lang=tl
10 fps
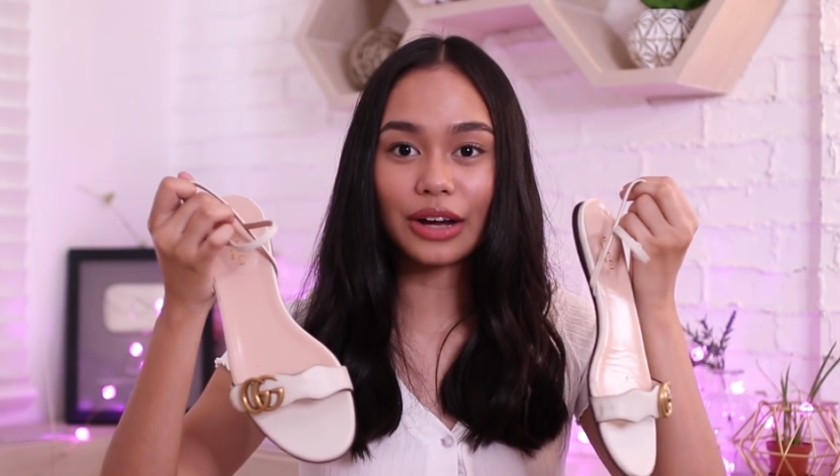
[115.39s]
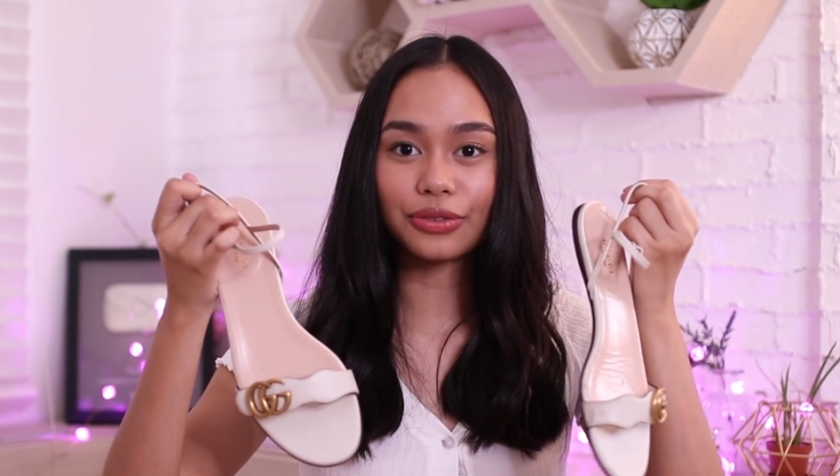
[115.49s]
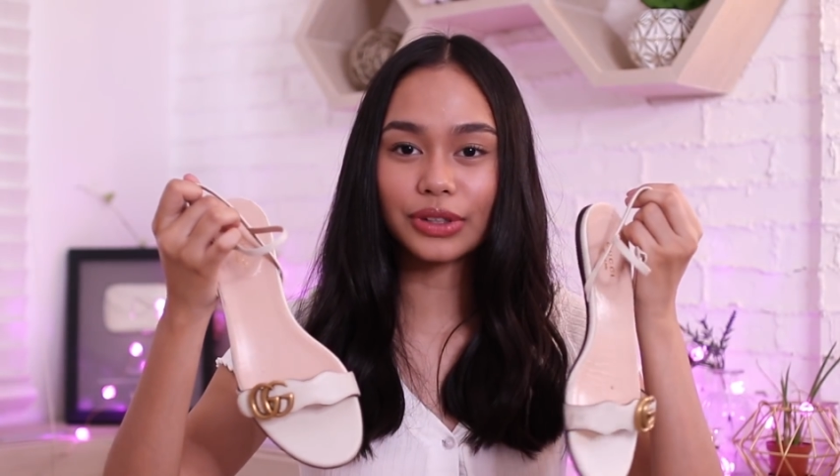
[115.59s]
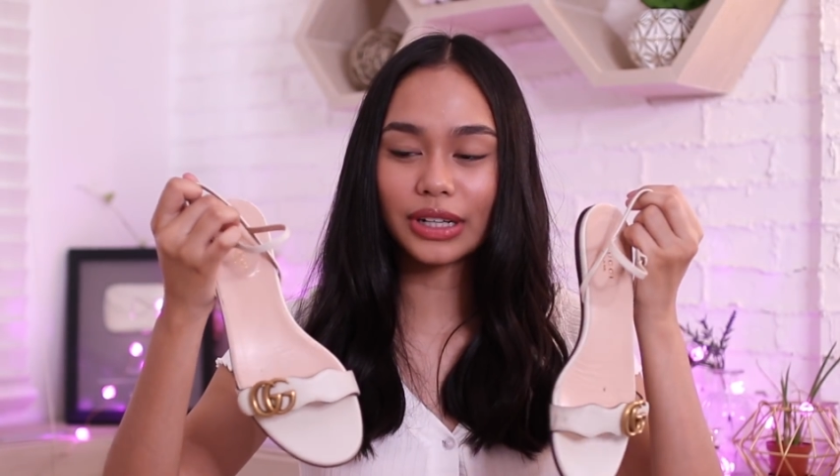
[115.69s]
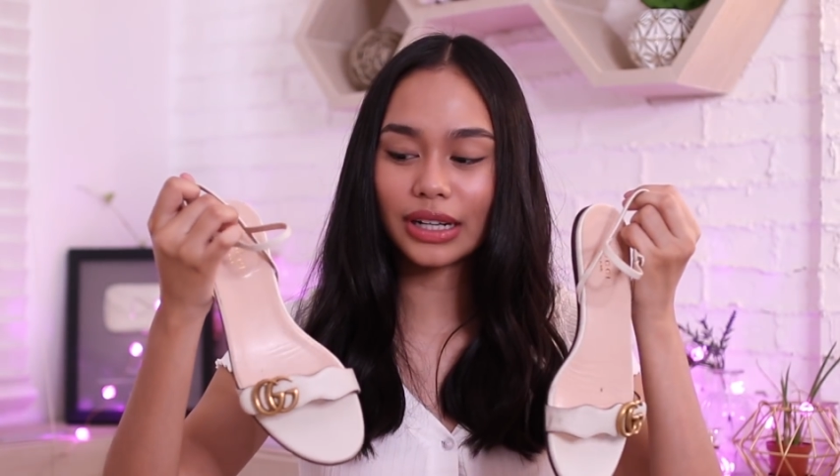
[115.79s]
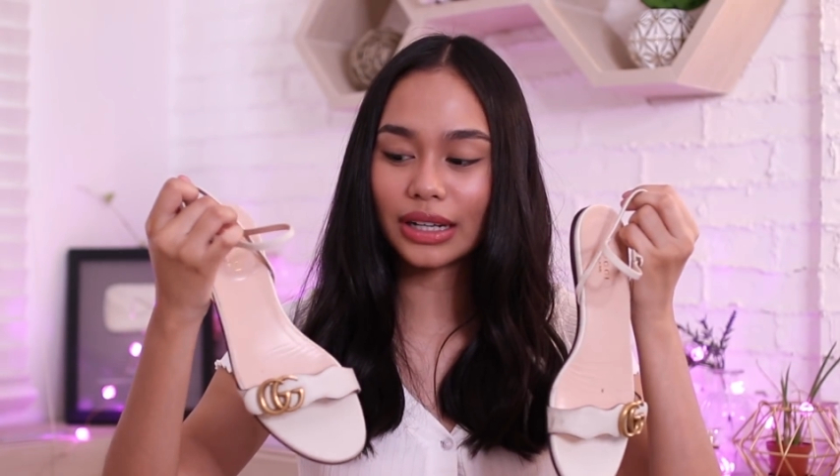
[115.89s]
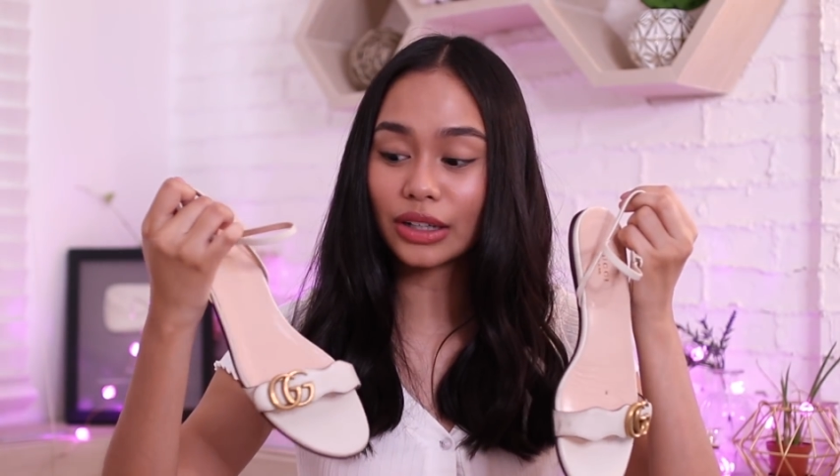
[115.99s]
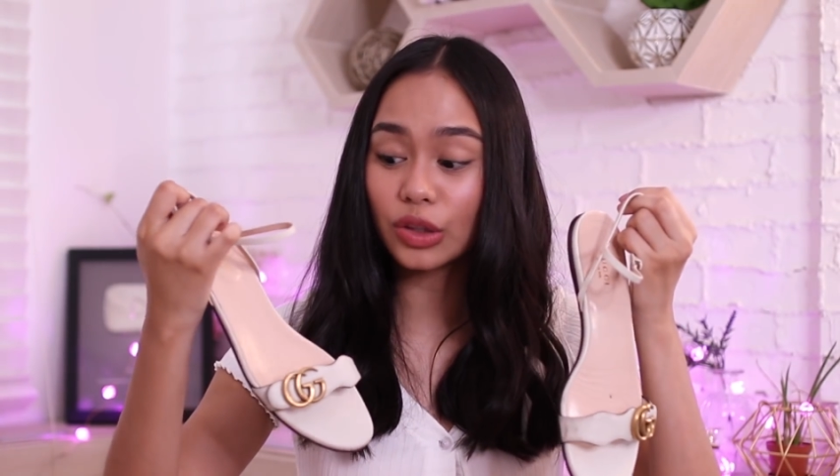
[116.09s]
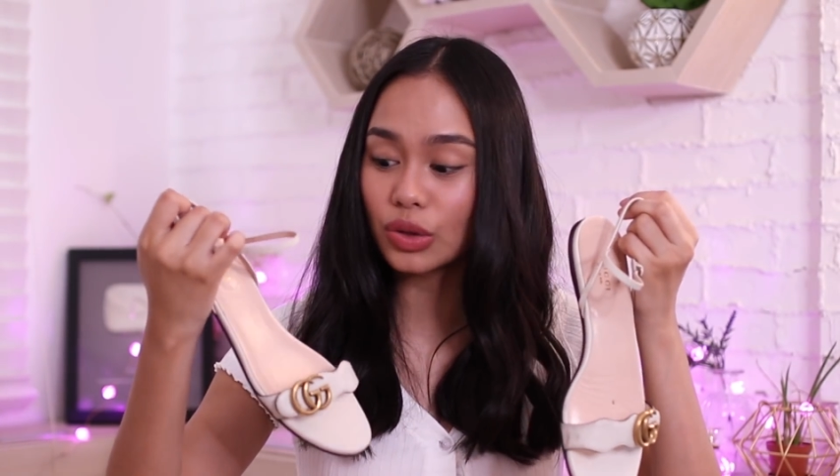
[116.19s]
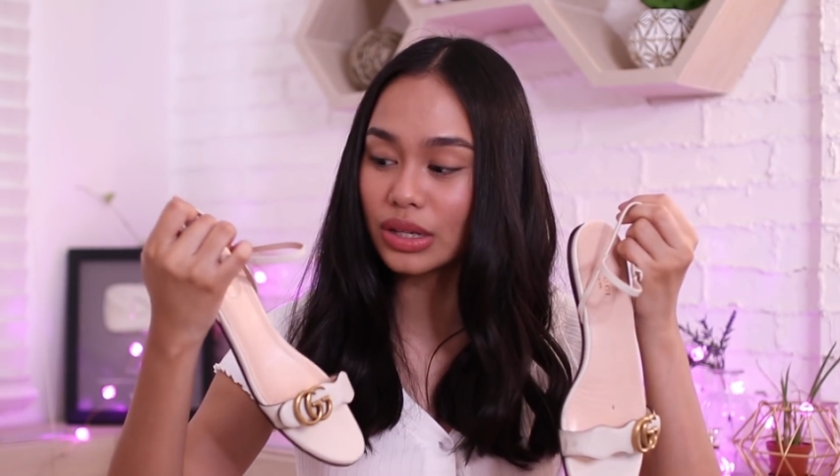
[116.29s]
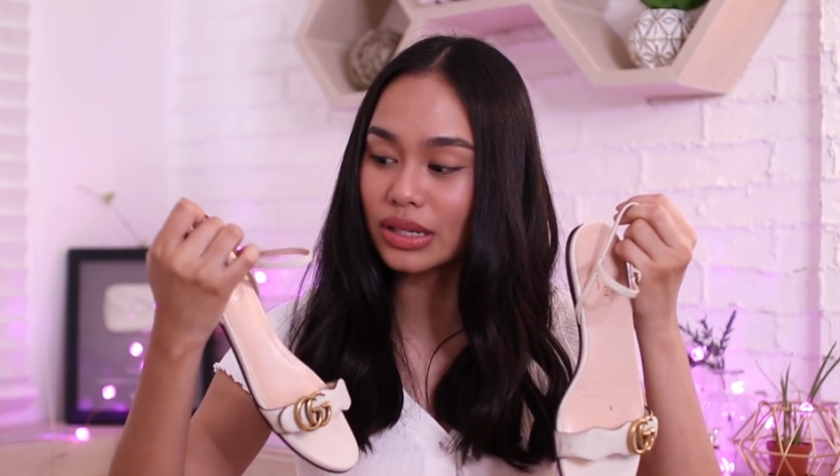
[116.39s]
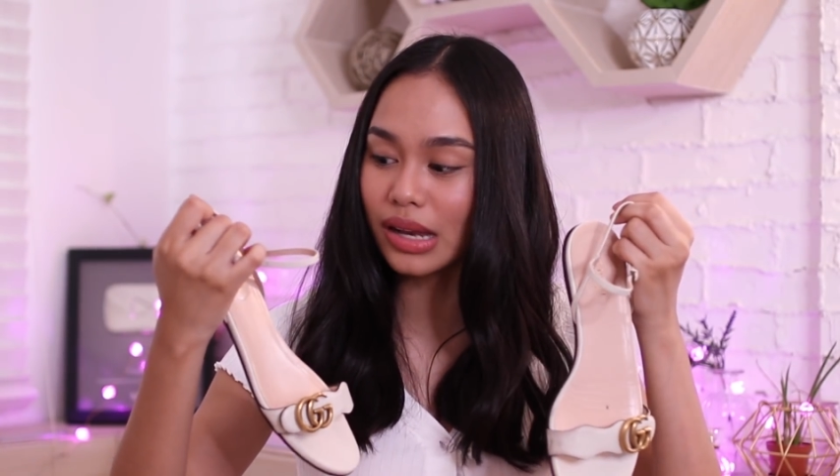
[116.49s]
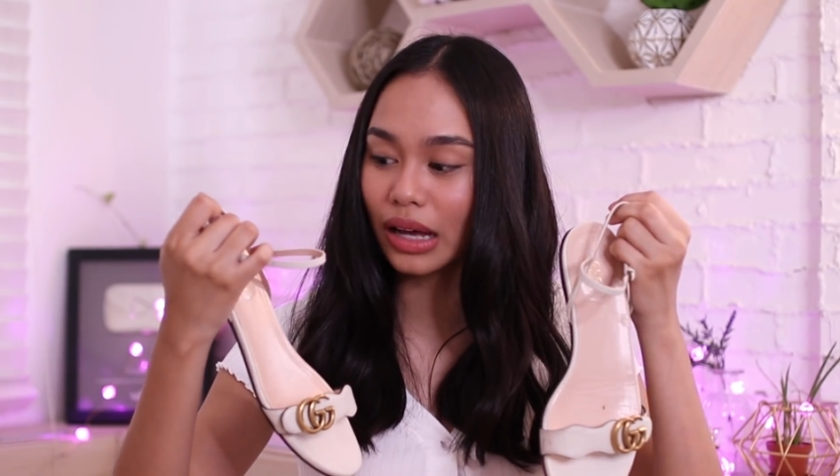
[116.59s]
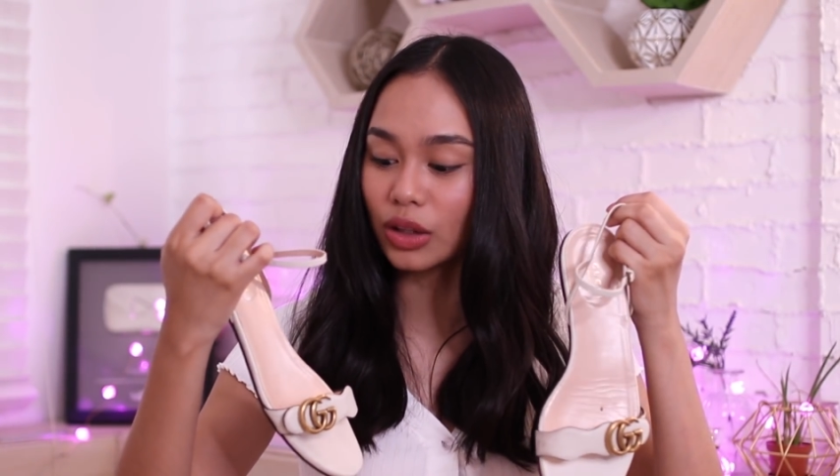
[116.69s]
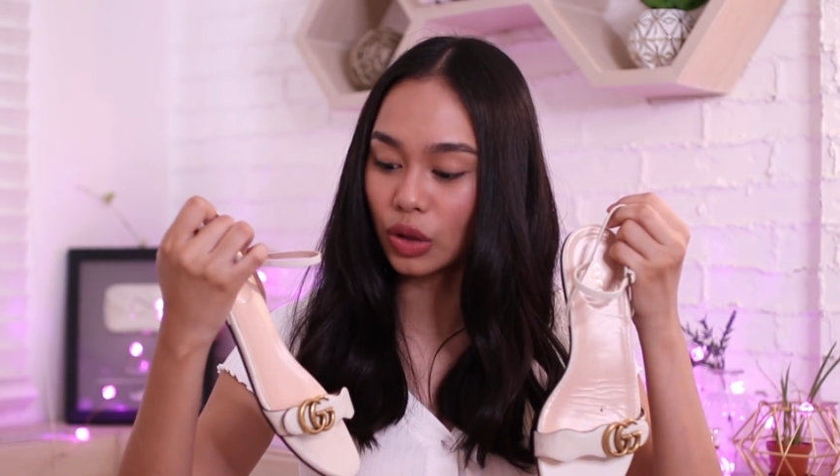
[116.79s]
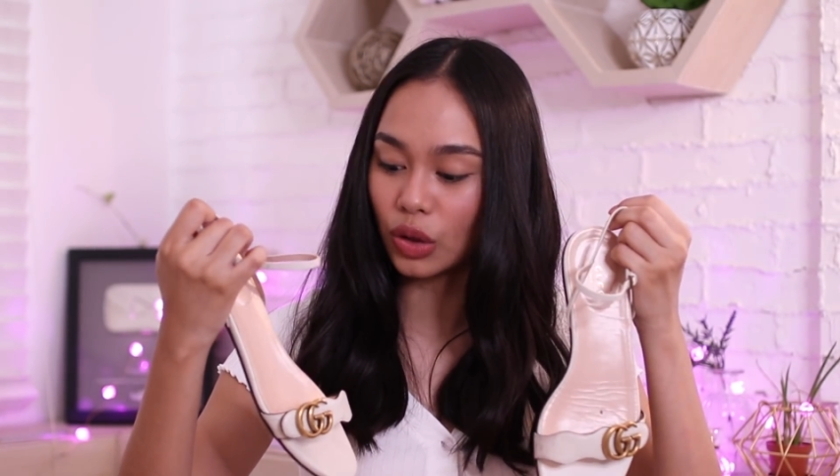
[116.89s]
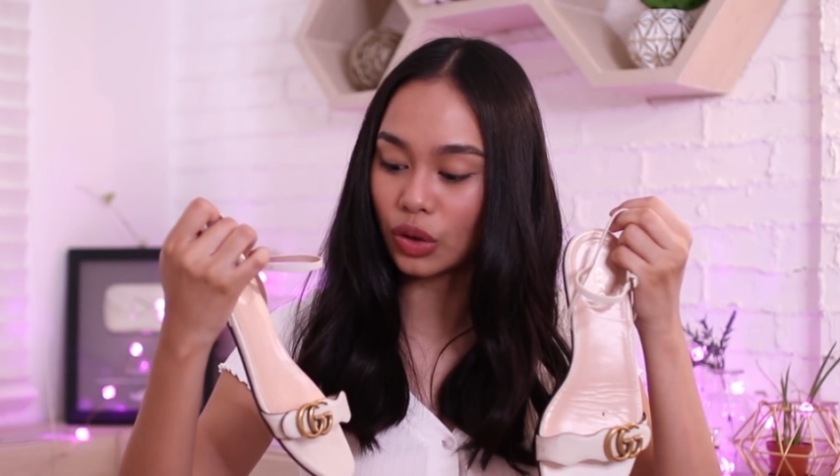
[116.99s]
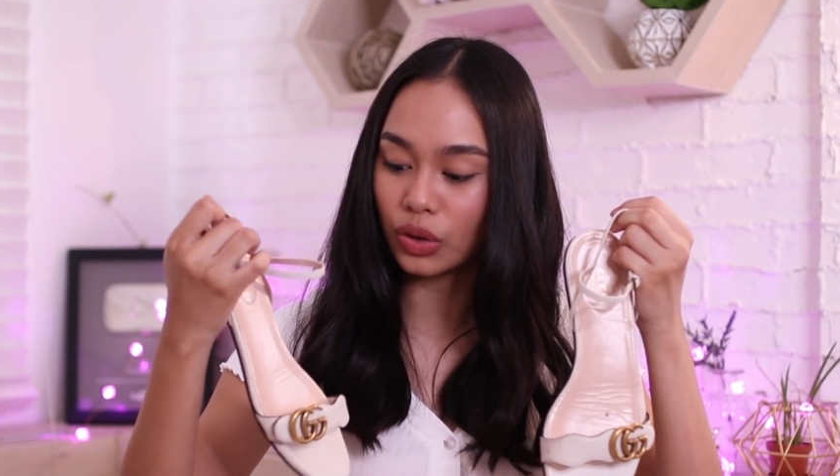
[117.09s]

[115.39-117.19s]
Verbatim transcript: after ilang uses lang to.